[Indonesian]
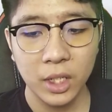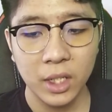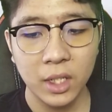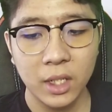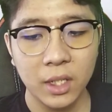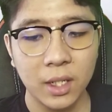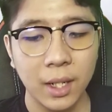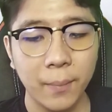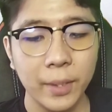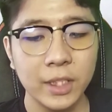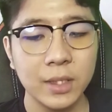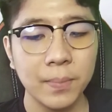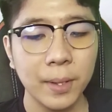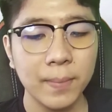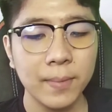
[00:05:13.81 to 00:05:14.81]
Kami
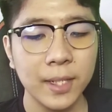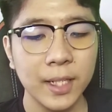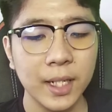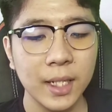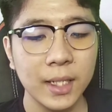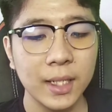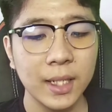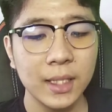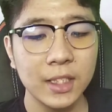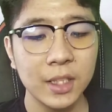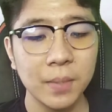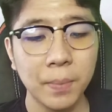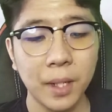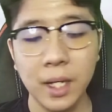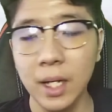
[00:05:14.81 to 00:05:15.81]
sempat mengira
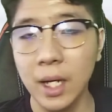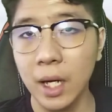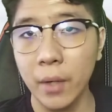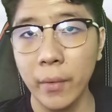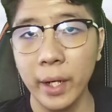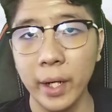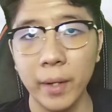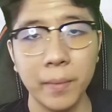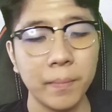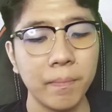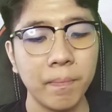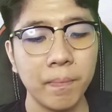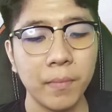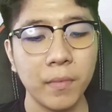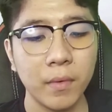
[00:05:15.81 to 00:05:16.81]
dikasih barang KW.
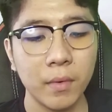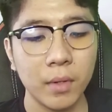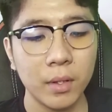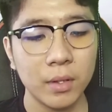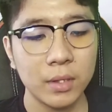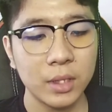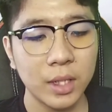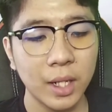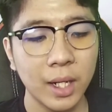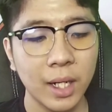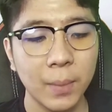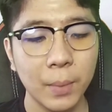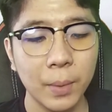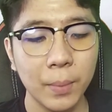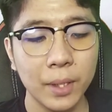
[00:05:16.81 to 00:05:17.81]
Setelah
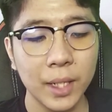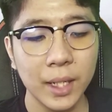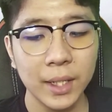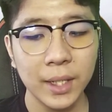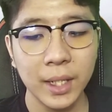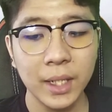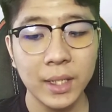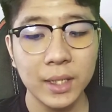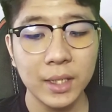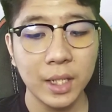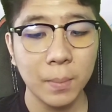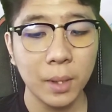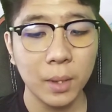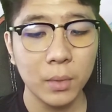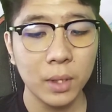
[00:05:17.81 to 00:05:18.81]
kami bertanya dan
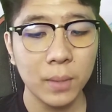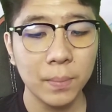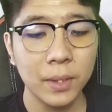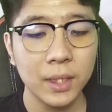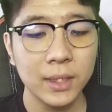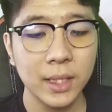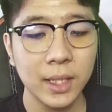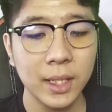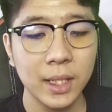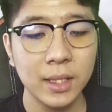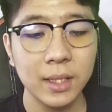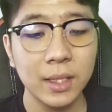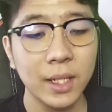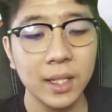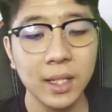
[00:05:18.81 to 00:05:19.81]
melakukan pengecekan
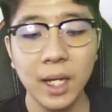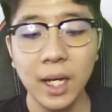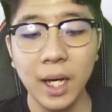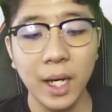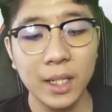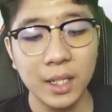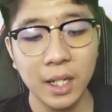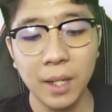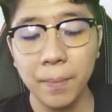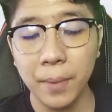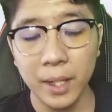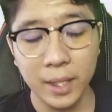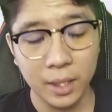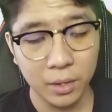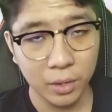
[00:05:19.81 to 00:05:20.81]
ternyata adalah
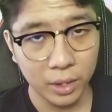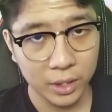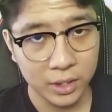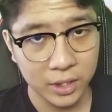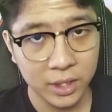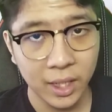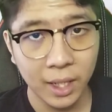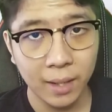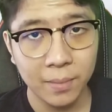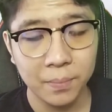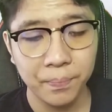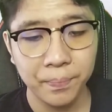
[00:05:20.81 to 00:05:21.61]
barang original.